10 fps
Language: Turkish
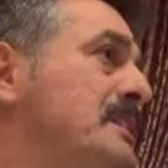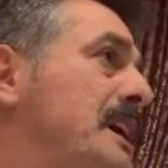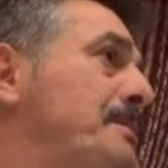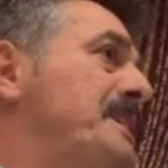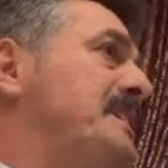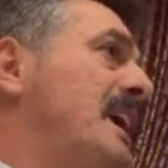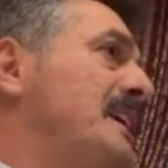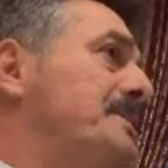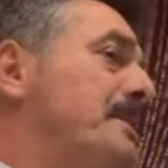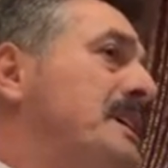Tabii ki
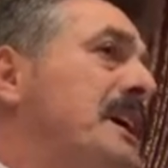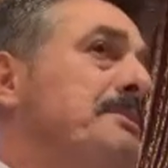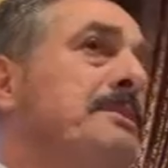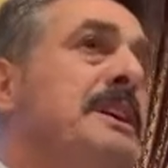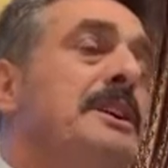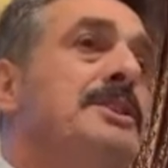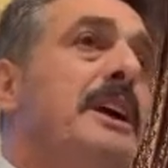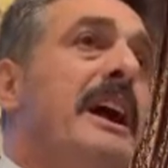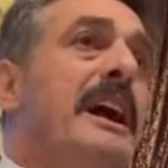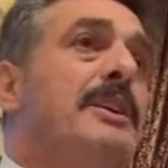hayır bakanım.
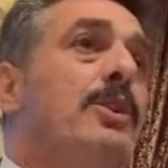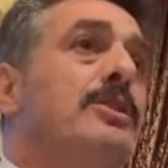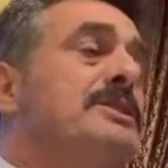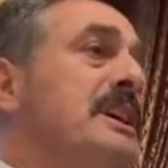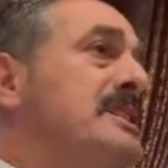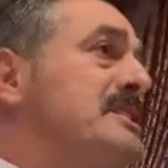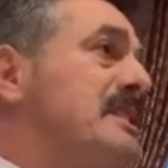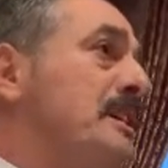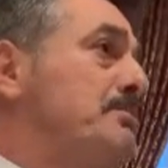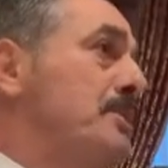Eğer
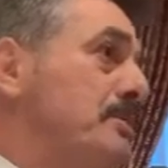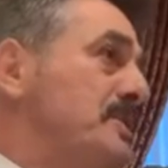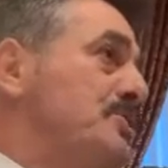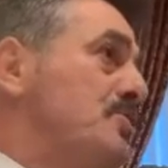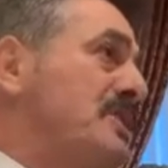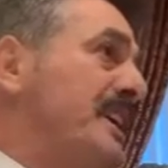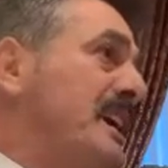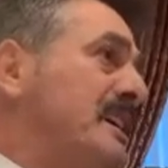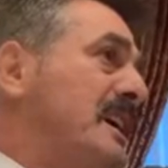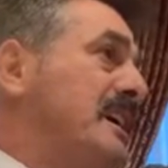18 Temmuz
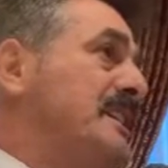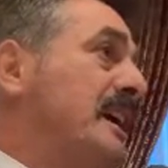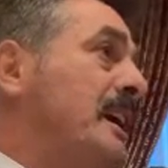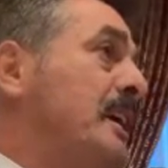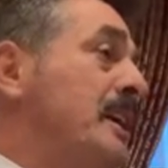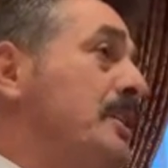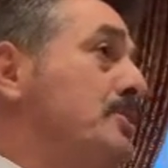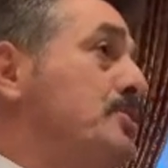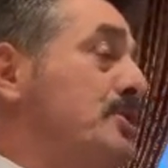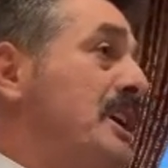Çanakkale'de
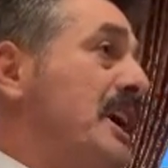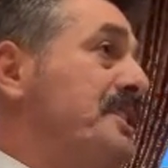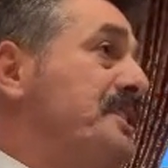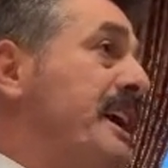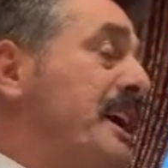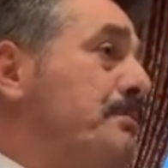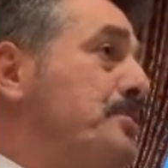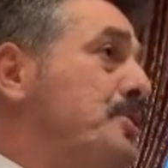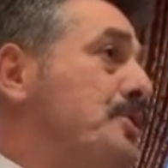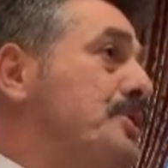dünyanın
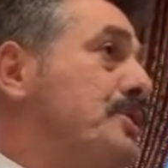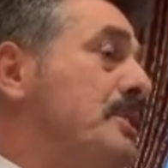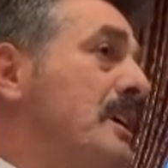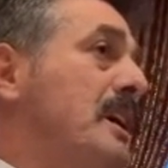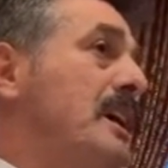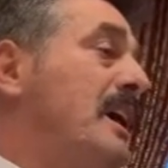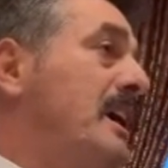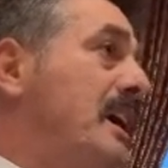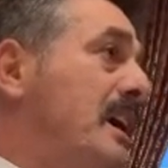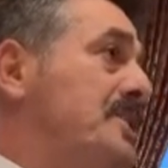en büyük
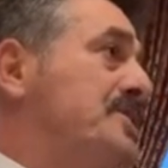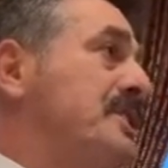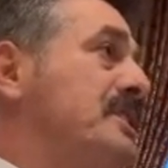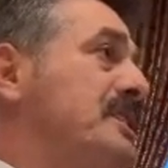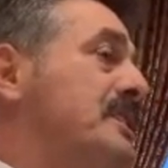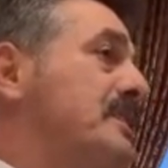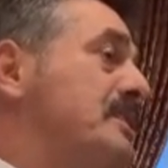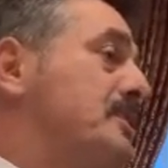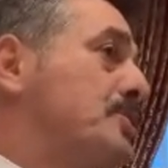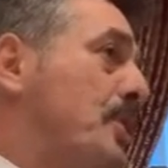açıklık
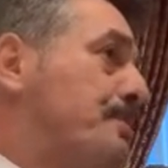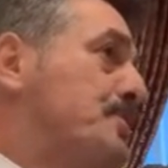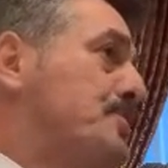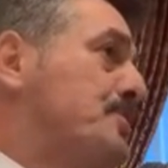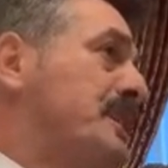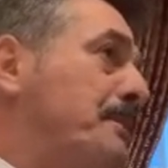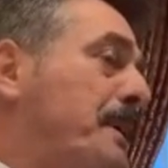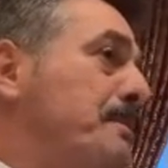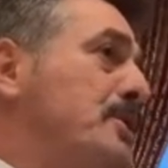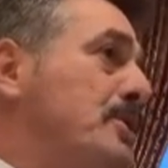köprüsünü
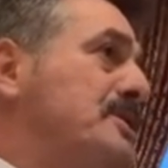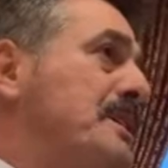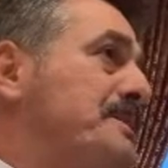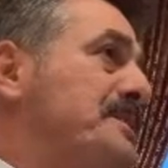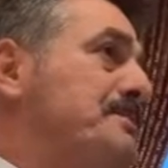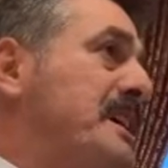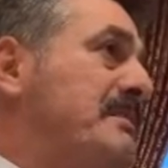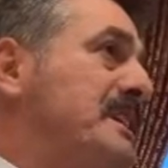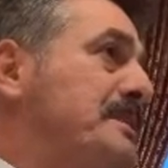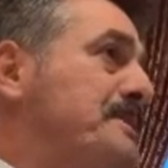yapabiliyorsa bizim
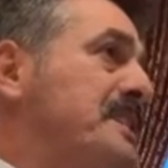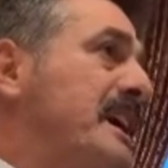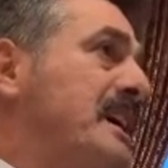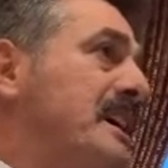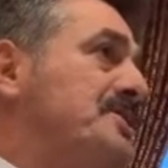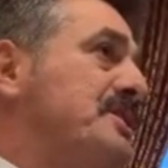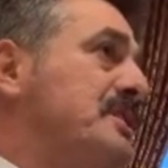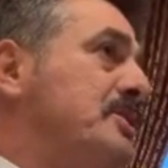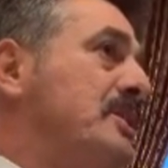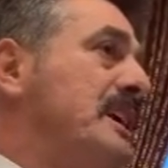devletimiz ayak
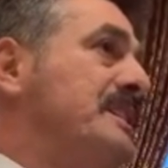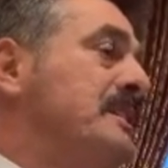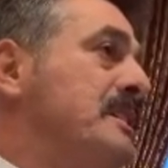açıklığı olan